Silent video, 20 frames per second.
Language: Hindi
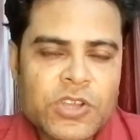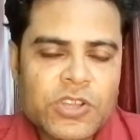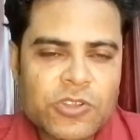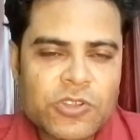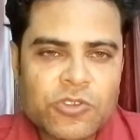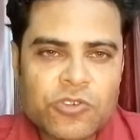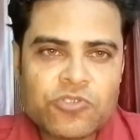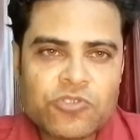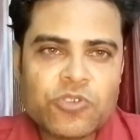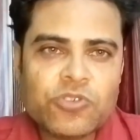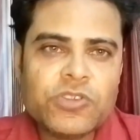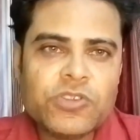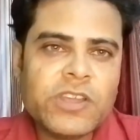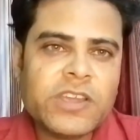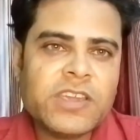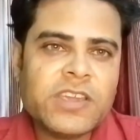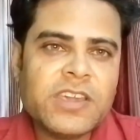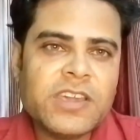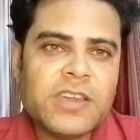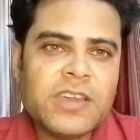तो दोस्तों
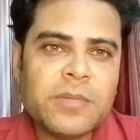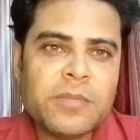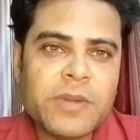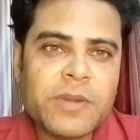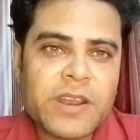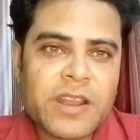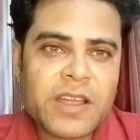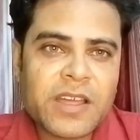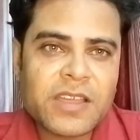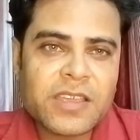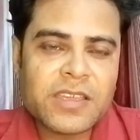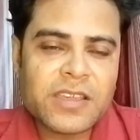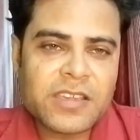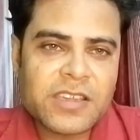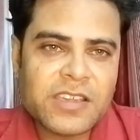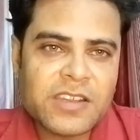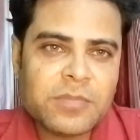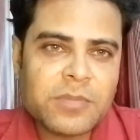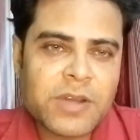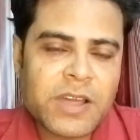देखिए मेरा
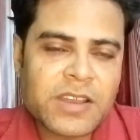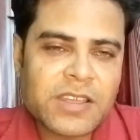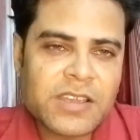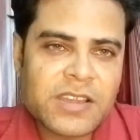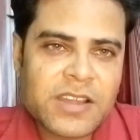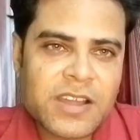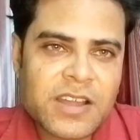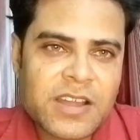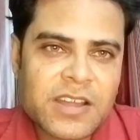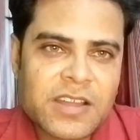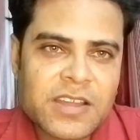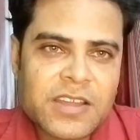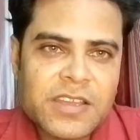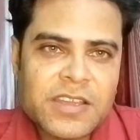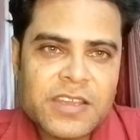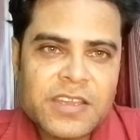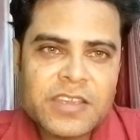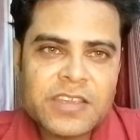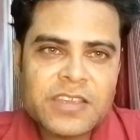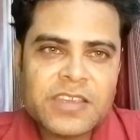यकीन मानिएगा
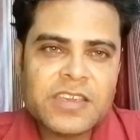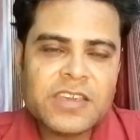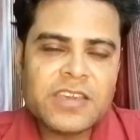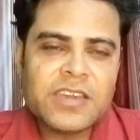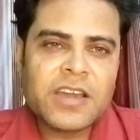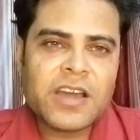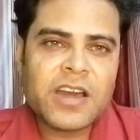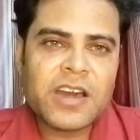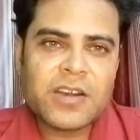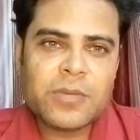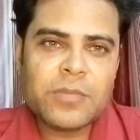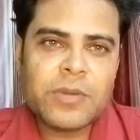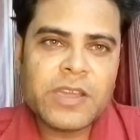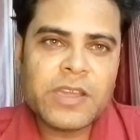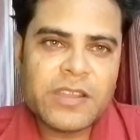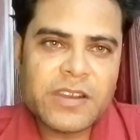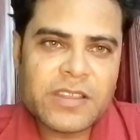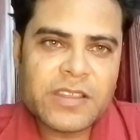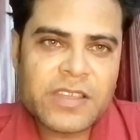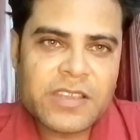कि हर
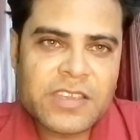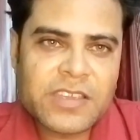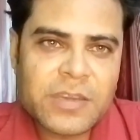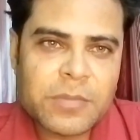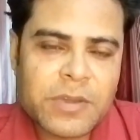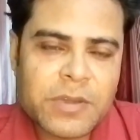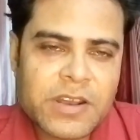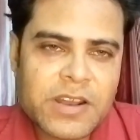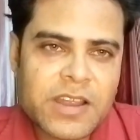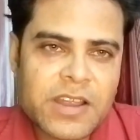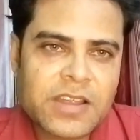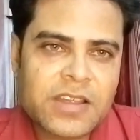महीने देखिए मेरा